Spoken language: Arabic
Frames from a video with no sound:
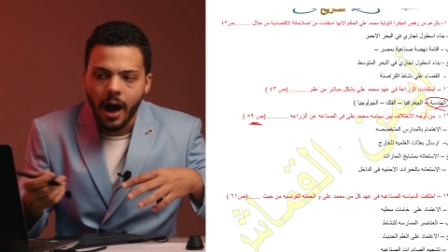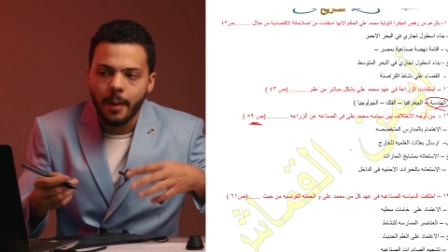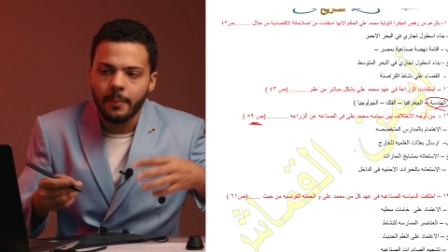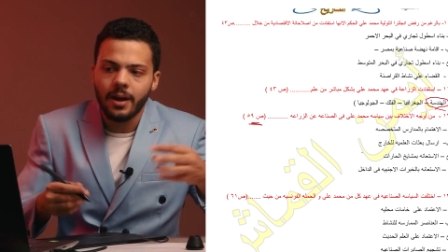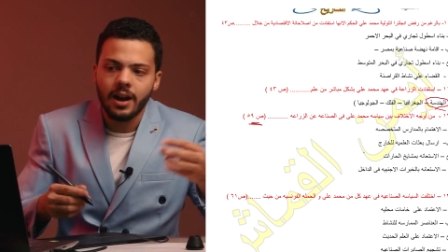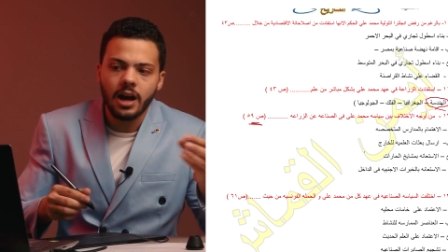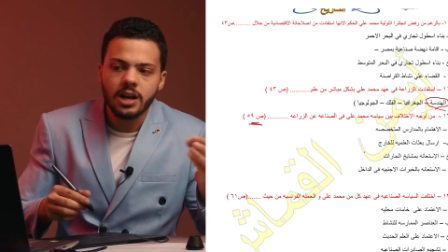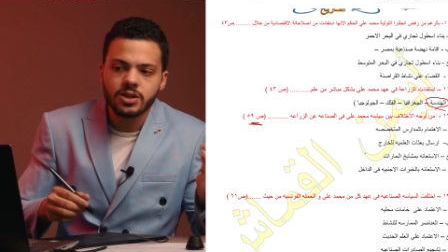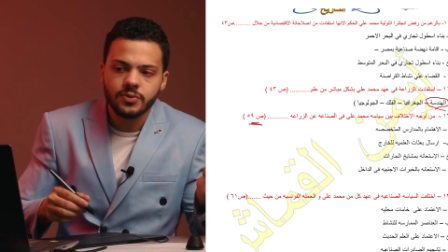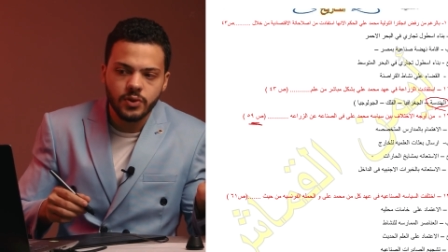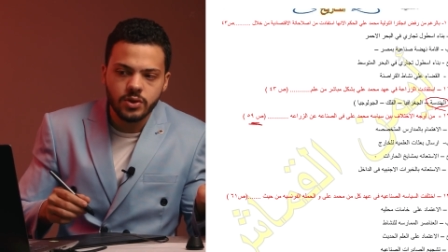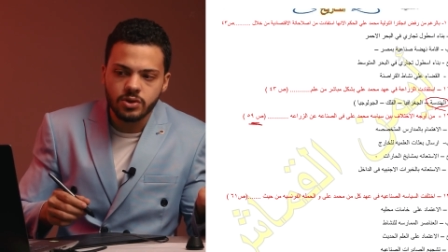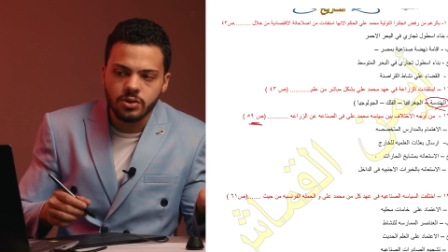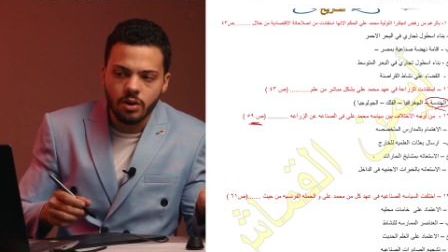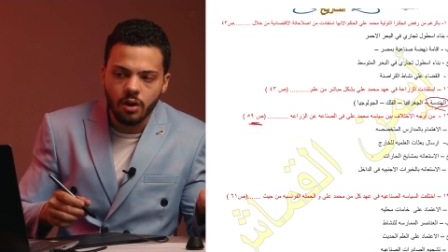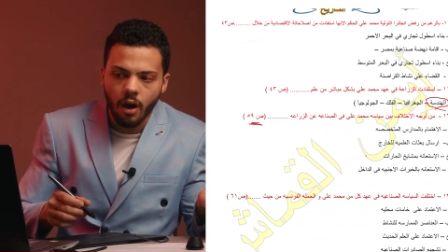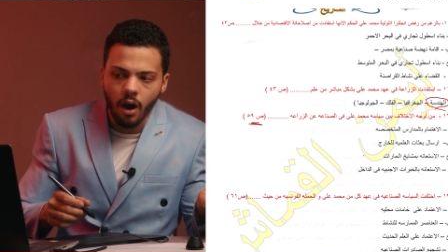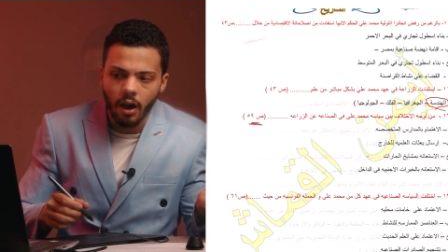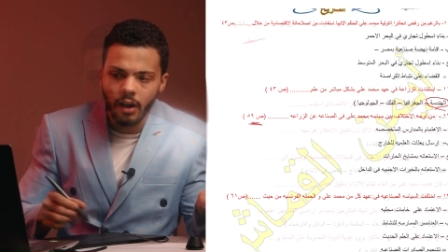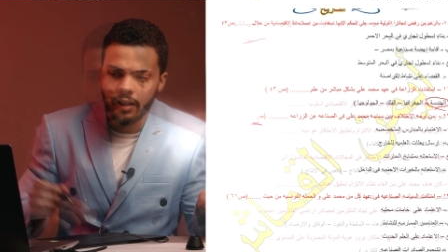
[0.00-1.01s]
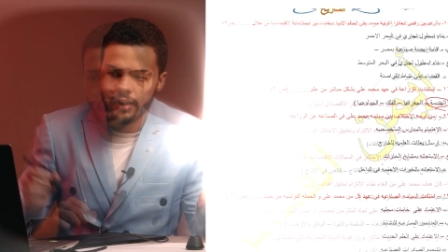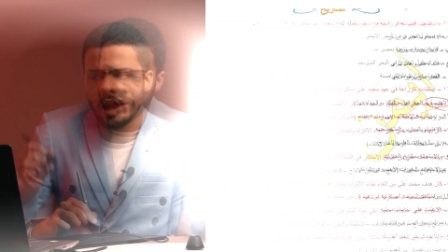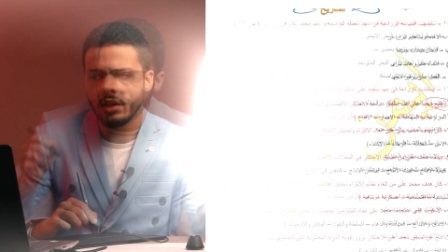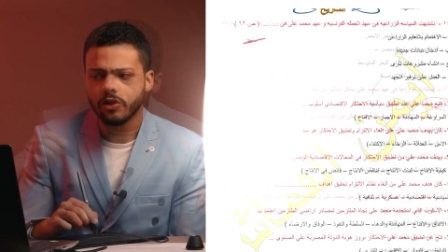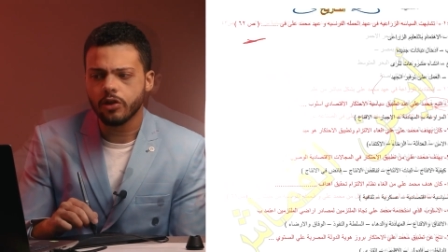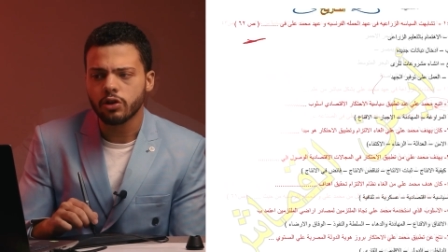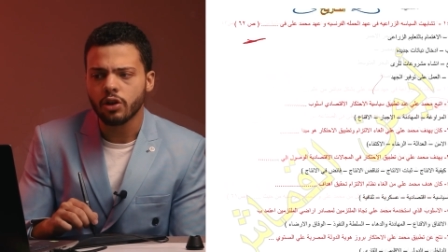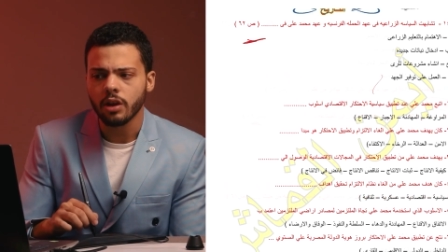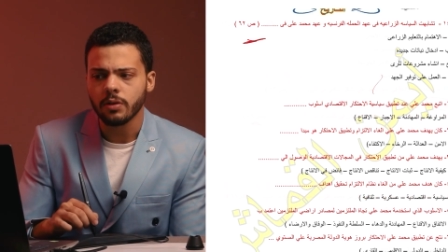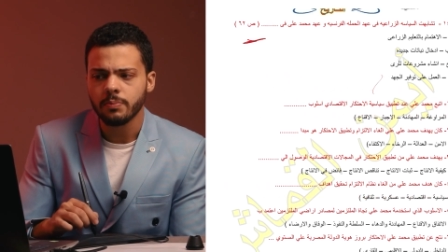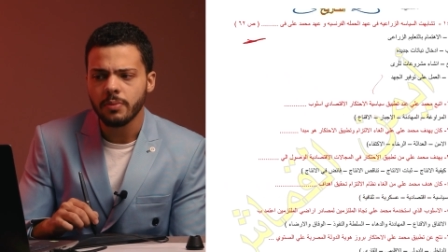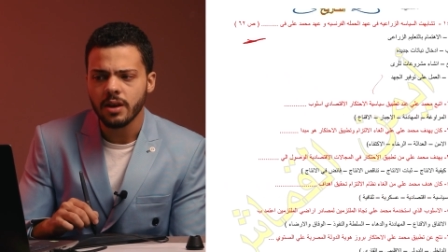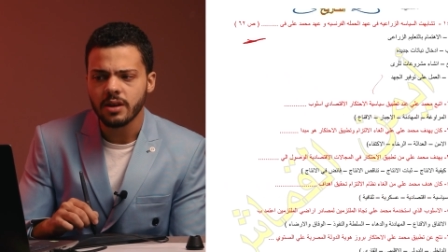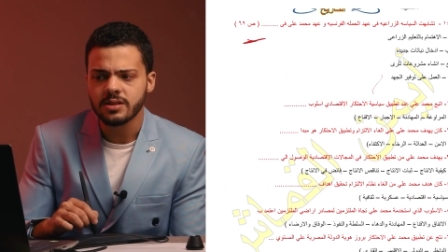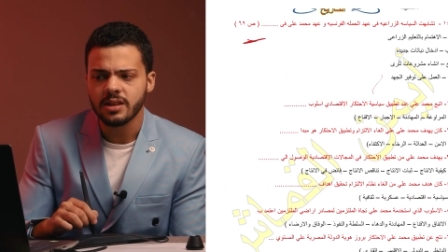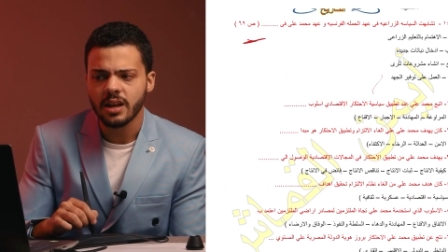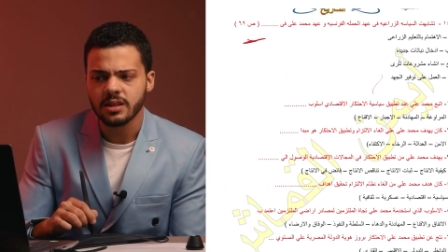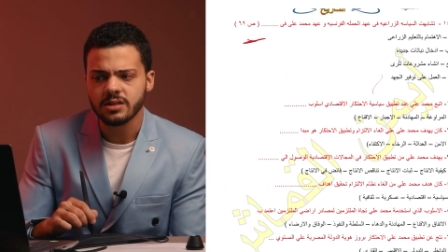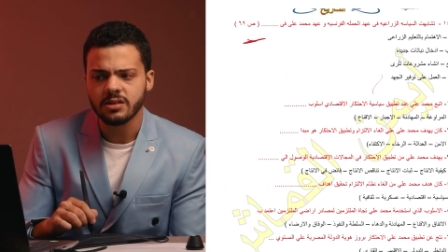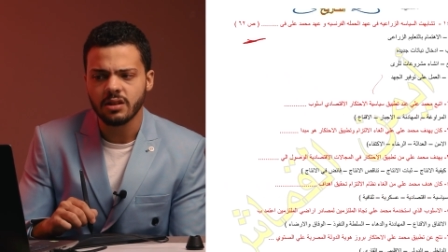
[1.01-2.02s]
ما عملهاش في الزراعه عند
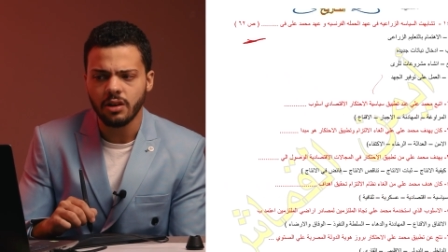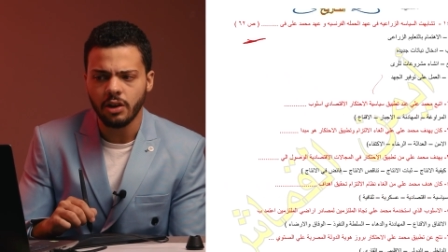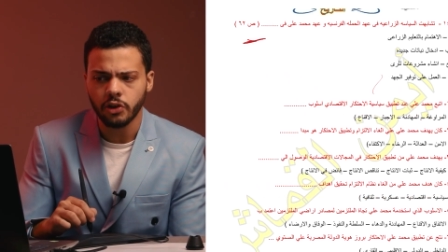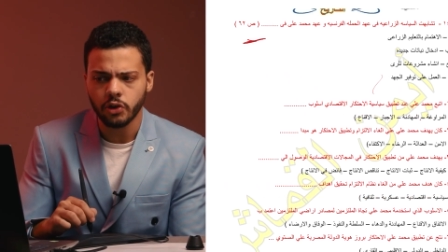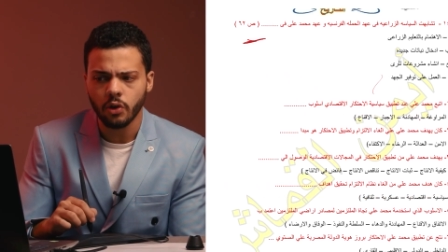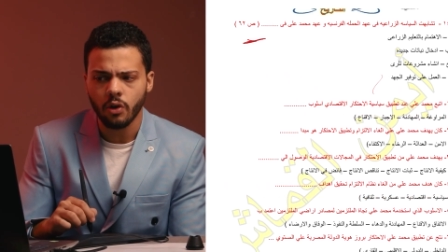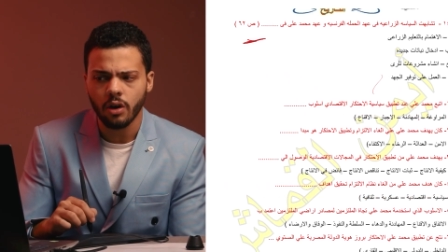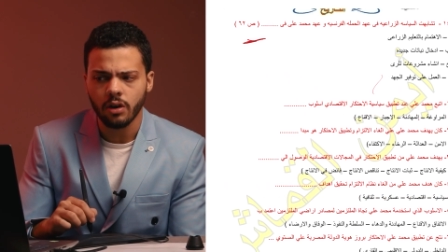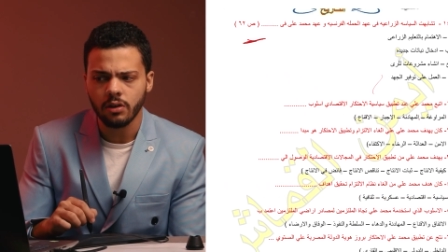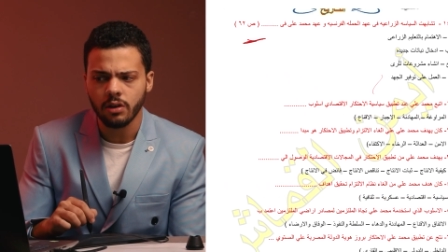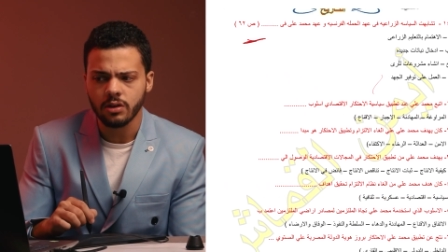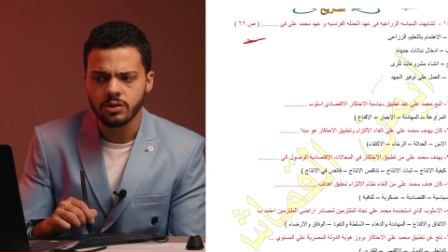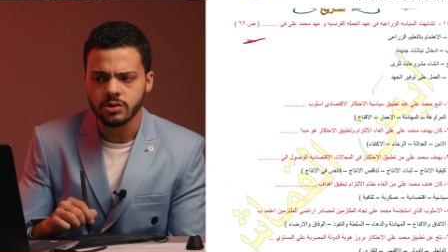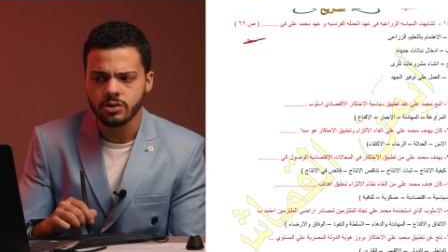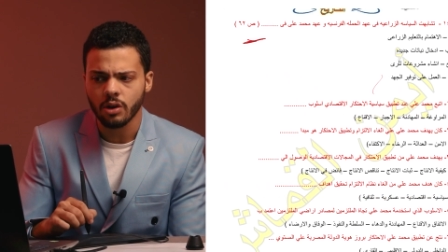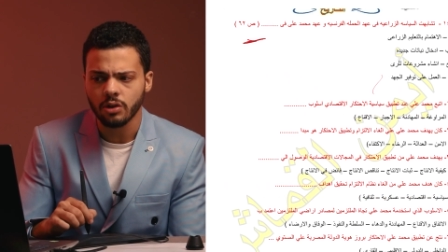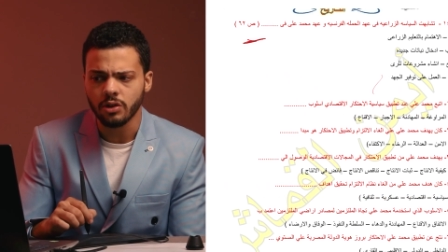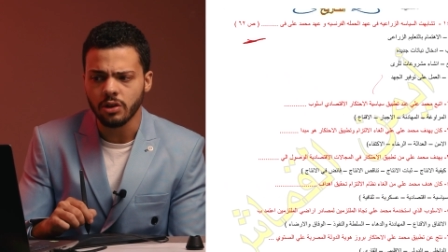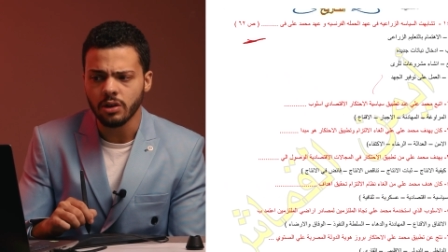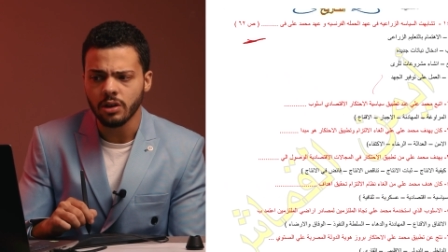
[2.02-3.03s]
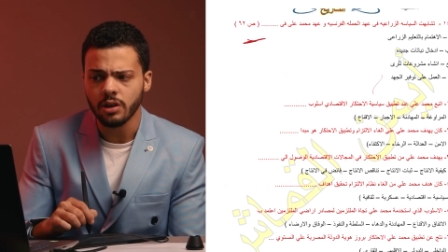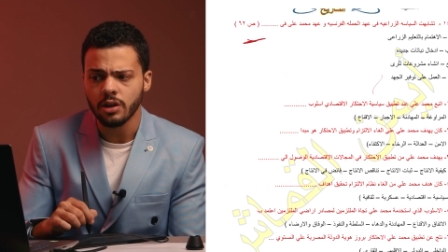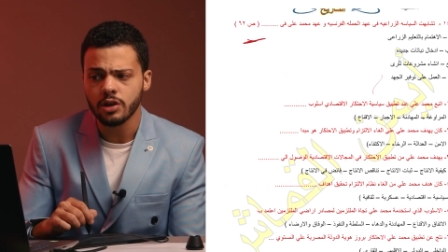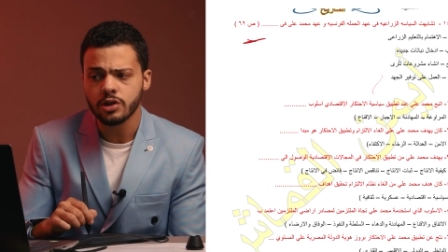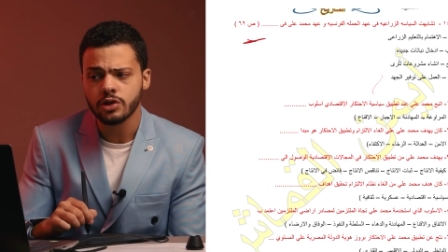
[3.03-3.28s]
تطبيق سياسه الاحتكار الاقتصادي